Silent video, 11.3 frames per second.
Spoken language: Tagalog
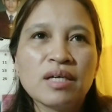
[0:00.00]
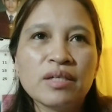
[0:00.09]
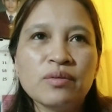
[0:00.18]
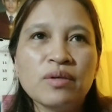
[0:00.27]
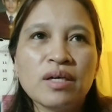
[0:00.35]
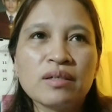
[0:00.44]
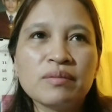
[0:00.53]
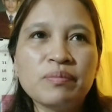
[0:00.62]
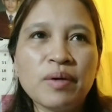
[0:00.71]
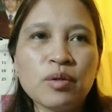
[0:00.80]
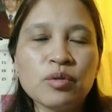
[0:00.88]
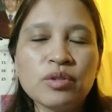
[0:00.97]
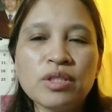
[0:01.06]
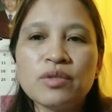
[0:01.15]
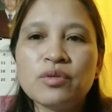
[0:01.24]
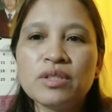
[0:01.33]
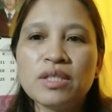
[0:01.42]
ano lang,
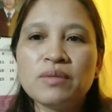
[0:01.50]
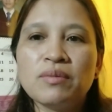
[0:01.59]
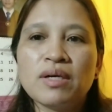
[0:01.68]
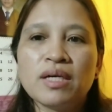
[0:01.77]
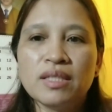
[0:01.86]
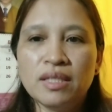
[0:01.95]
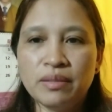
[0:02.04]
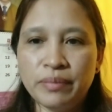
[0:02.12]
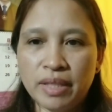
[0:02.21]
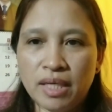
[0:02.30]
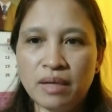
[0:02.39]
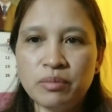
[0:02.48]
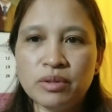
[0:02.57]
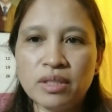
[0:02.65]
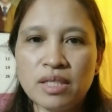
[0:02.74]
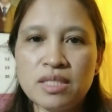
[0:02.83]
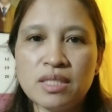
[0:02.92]
pakunti-kunti, mga hindi naman naabot
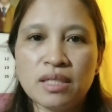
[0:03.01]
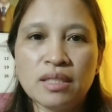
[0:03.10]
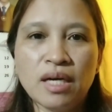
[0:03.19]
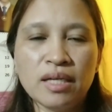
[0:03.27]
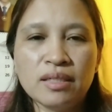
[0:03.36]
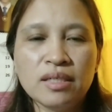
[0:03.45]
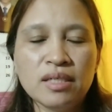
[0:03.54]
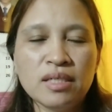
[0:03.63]
ng isang daan,